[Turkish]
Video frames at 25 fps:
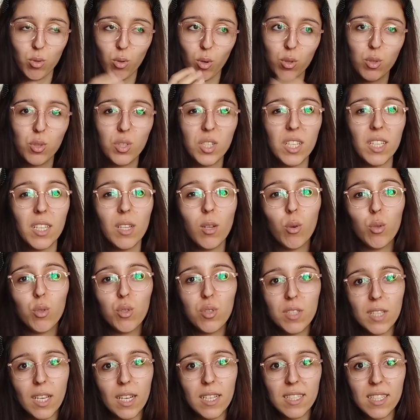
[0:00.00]
37 ile
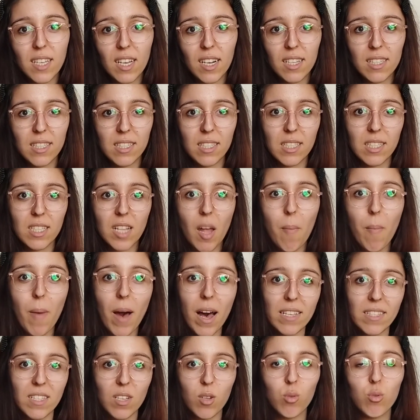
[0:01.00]
38 arasında.
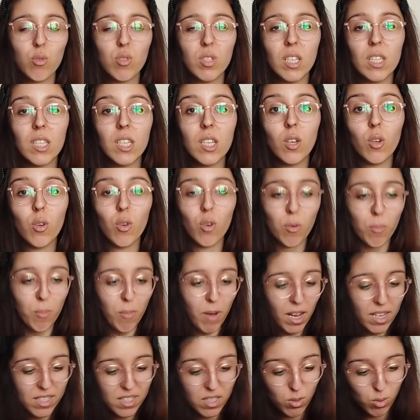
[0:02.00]
Bazen 37 giyiyorum,
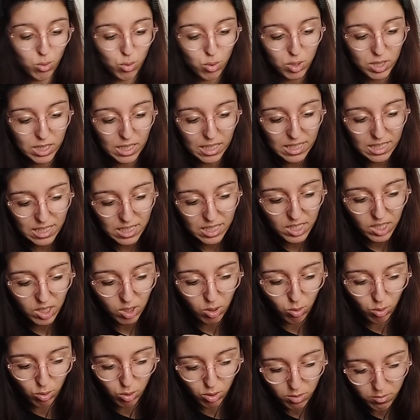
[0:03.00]
bazen 38
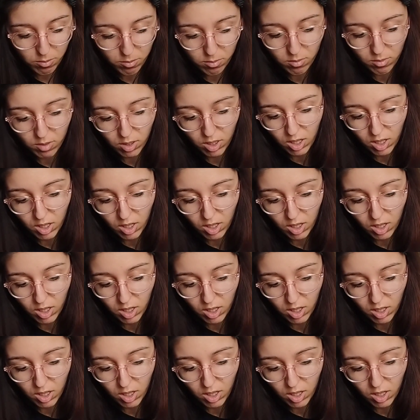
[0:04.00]
giyiyorum.